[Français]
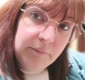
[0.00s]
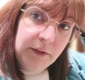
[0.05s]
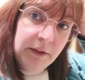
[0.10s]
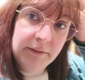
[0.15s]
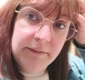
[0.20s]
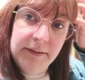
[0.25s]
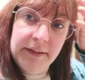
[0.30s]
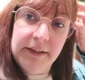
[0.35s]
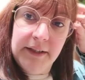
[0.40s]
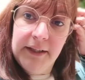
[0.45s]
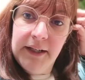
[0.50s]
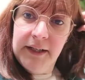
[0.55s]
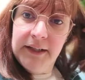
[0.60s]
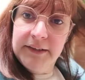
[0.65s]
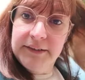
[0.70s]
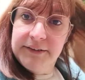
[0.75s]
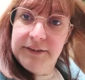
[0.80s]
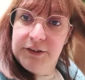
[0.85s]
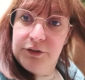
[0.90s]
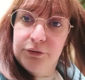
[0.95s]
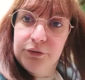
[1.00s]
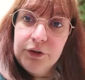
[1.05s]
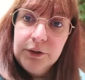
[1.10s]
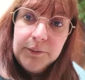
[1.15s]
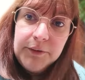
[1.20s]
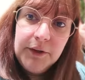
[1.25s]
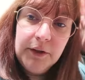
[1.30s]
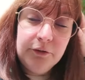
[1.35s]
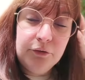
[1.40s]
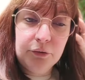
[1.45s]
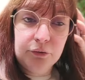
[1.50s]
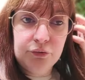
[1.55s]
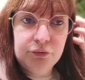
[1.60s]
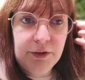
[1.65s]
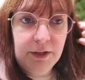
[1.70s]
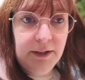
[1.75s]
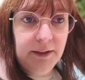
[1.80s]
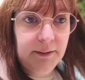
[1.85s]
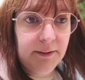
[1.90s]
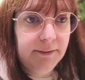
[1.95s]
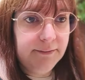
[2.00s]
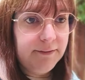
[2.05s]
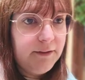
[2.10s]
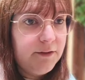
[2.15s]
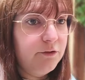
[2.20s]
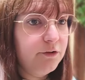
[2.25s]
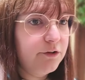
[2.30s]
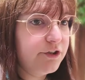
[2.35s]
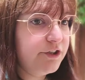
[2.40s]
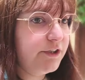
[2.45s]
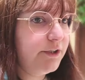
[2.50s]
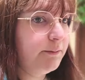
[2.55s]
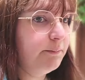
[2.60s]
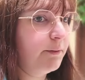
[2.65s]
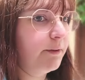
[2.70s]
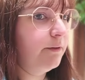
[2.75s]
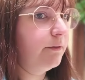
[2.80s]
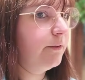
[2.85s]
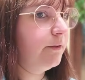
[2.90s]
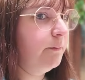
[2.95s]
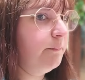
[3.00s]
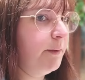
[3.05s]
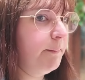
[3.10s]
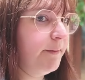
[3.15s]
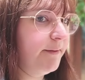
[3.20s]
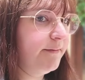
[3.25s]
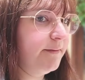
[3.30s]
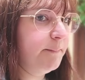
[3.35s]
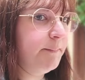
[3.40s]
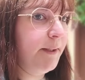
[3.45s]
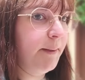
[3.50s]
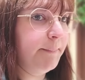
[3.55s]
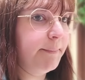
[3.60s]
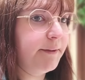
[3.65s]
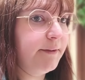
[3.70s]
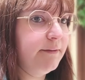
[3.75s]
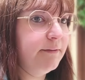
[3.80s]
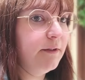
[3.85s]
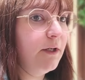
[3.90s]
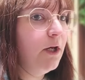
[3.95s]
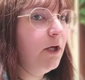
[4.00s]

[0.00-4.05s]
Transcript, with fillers: des glaces, des trucs comme ça, surtout qu'elle a sa gorge qui est quand même assez bien prise.